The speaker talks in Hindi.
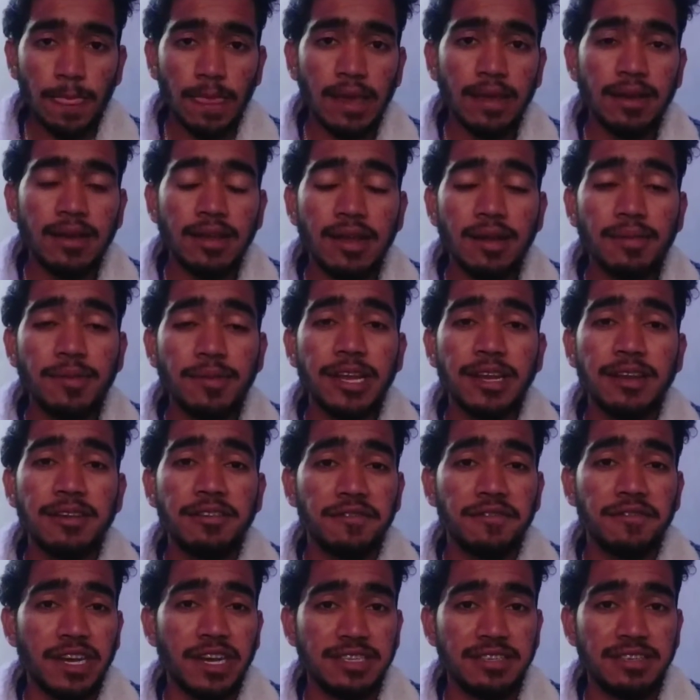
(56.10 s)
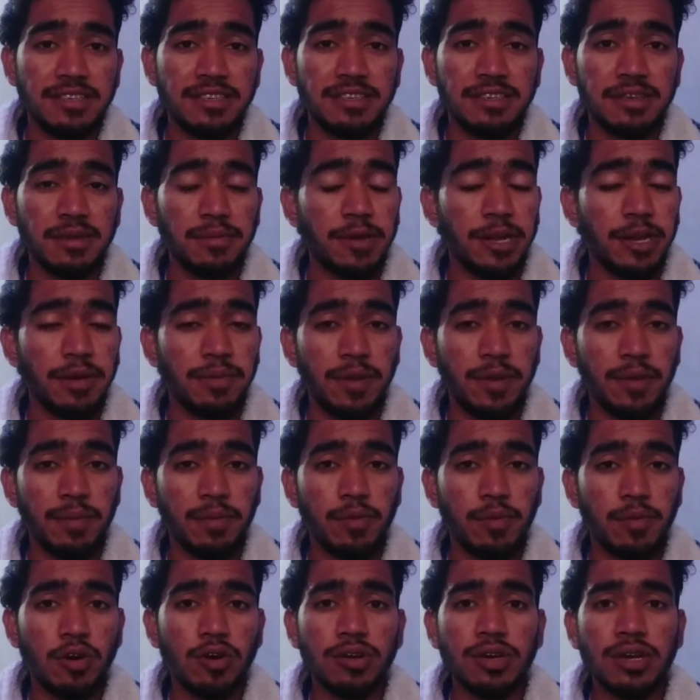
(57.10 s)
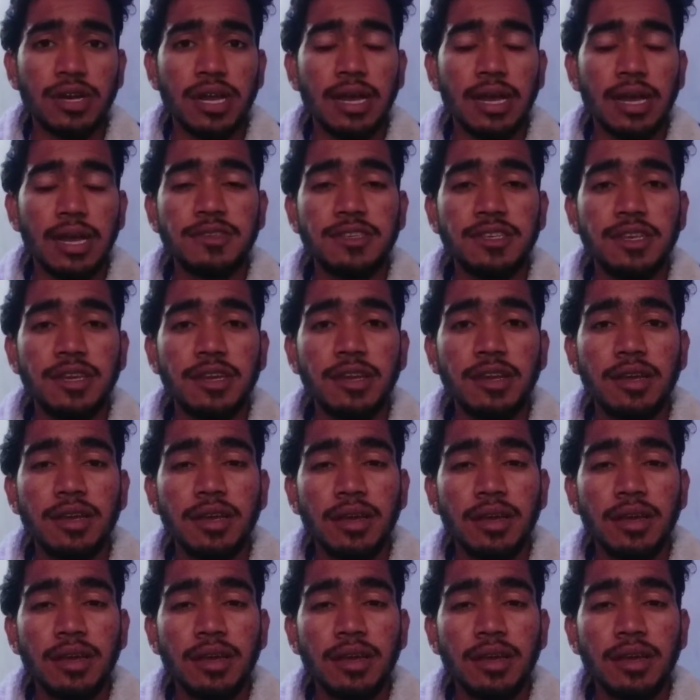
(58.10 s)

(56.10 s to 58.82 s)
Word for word: रियल मी के डिवाइसेस के बारे में बहुत टाइम से